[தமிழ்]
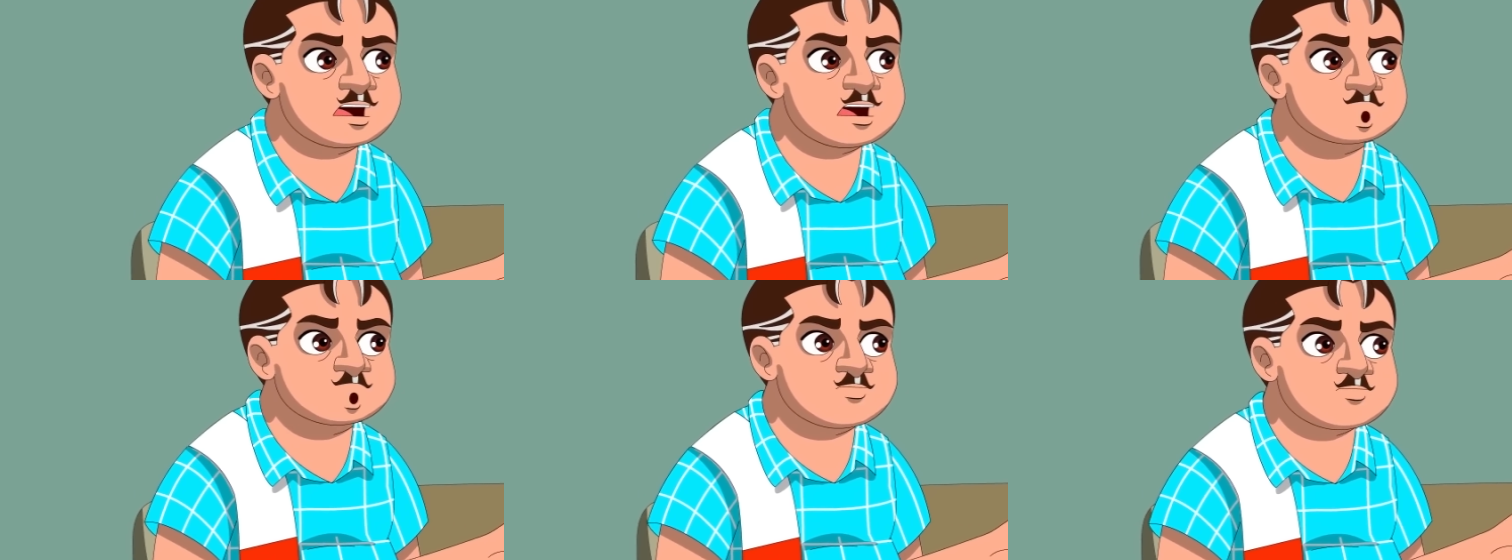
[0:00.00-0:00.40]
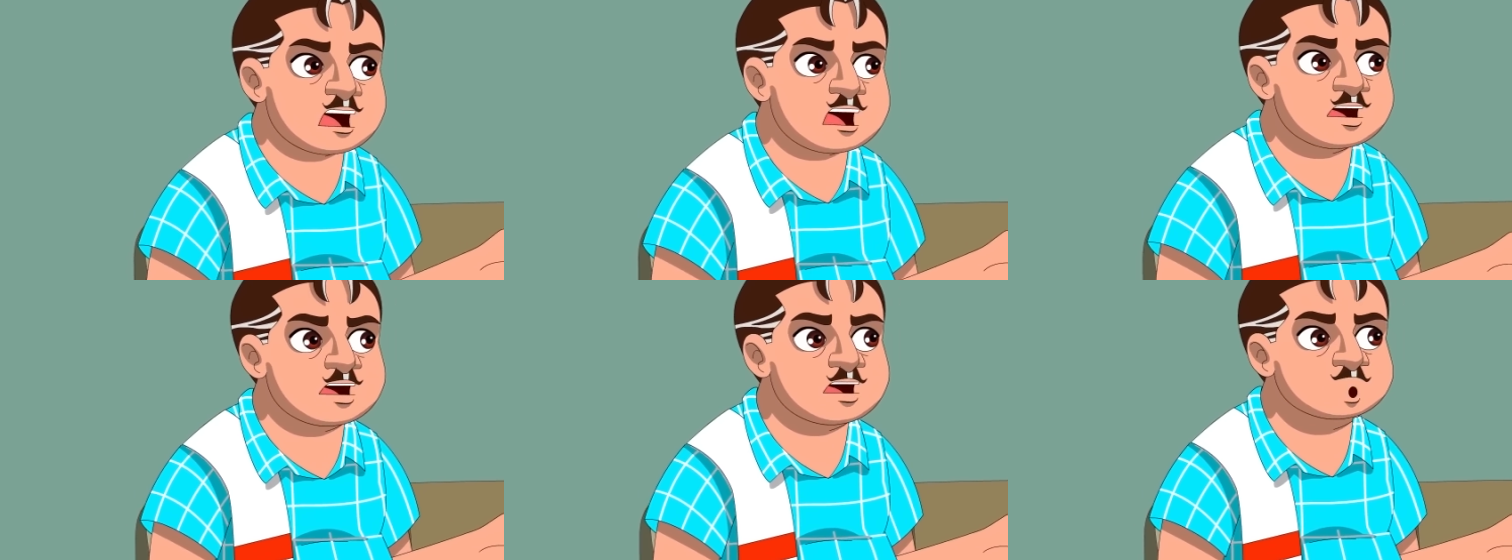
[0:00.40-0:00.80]
ரெண்டையும்
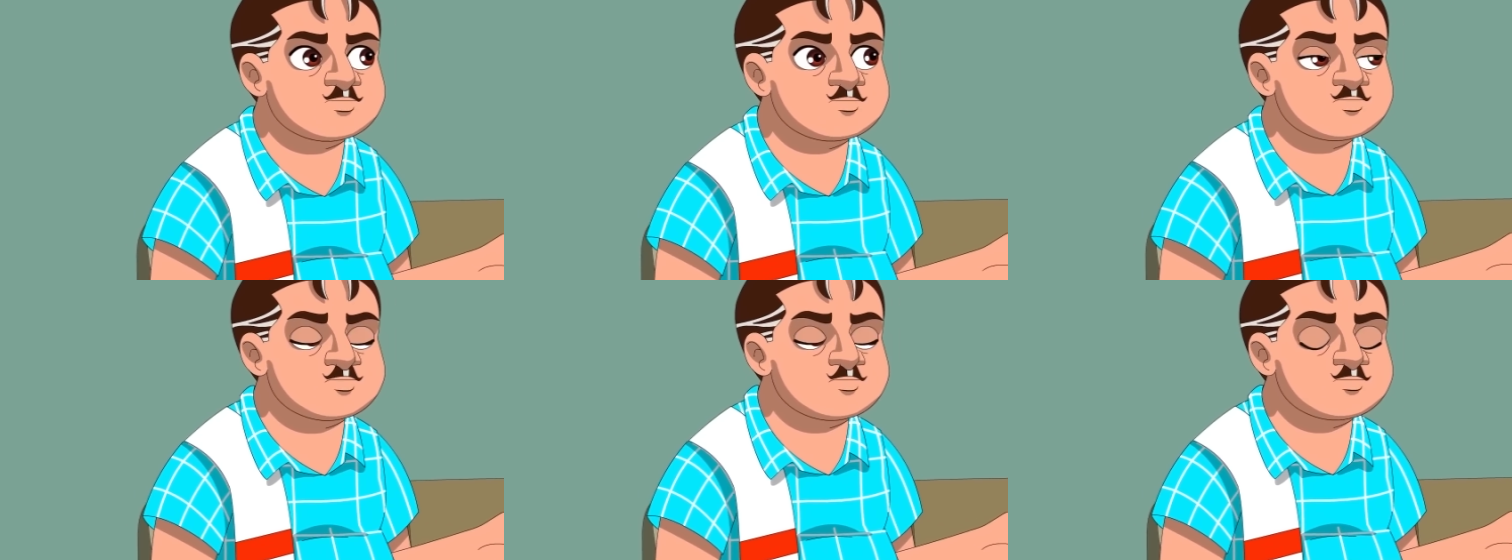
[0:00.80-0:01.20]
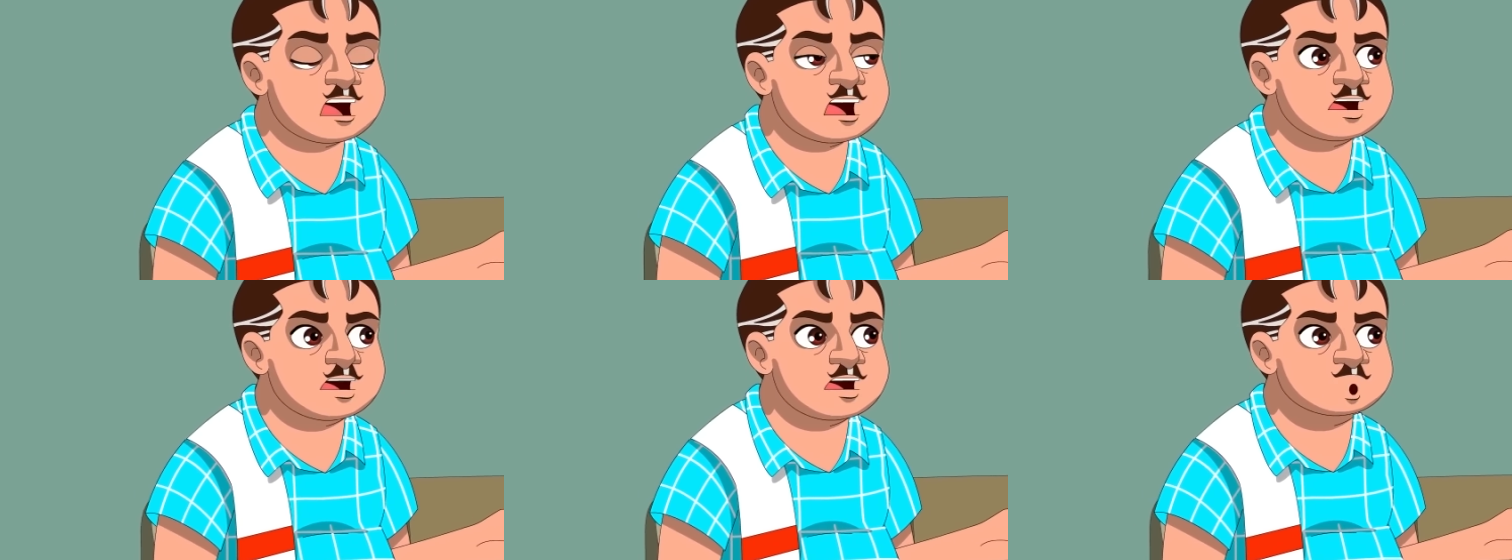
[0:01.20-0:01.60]
கழுவிட்டு
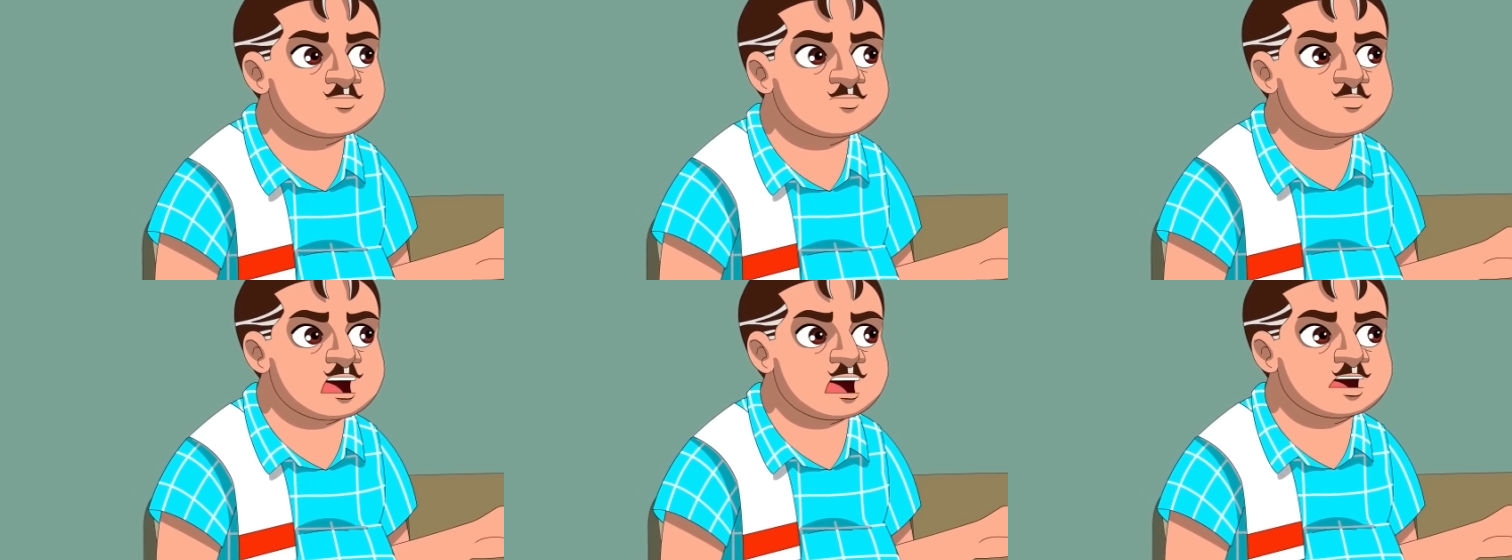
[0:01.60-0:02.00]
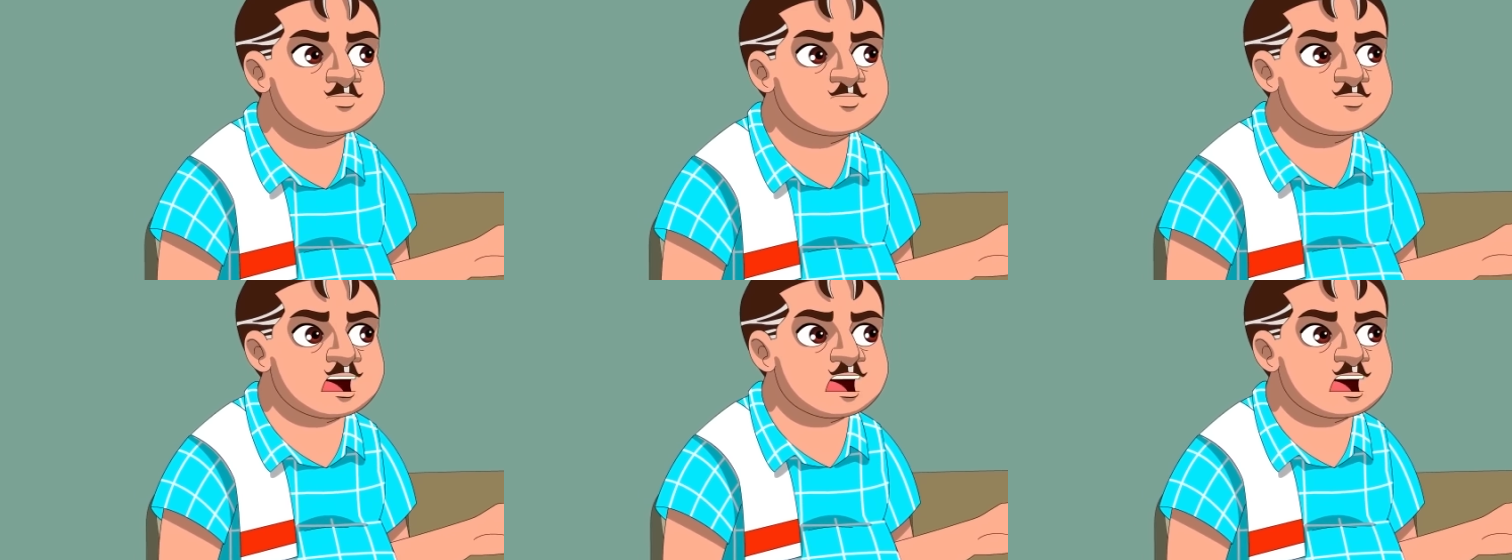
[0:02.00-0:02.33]
டெலிஃபோன் எடுத்து